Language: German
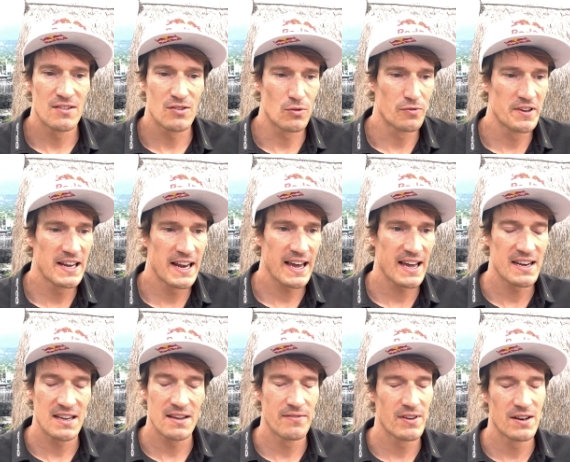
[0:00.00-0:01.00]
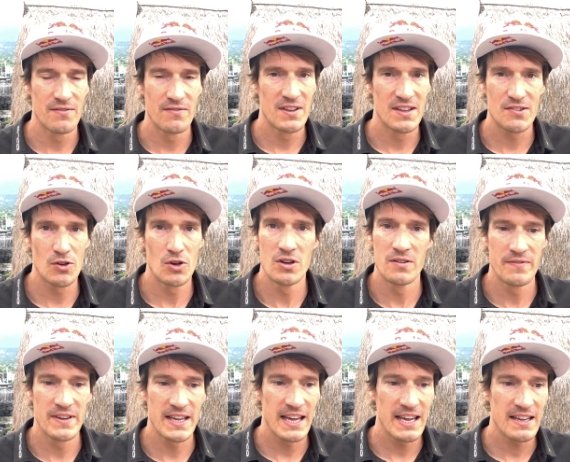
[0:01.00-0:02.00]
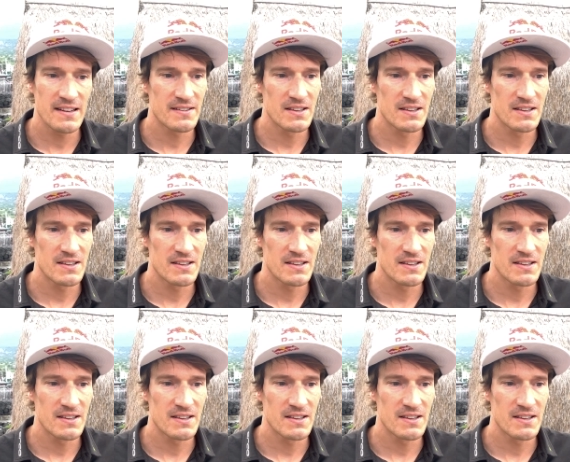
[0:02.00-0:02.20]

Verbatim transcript: so viele Rennen gewinnen, wie es irgendwie geht.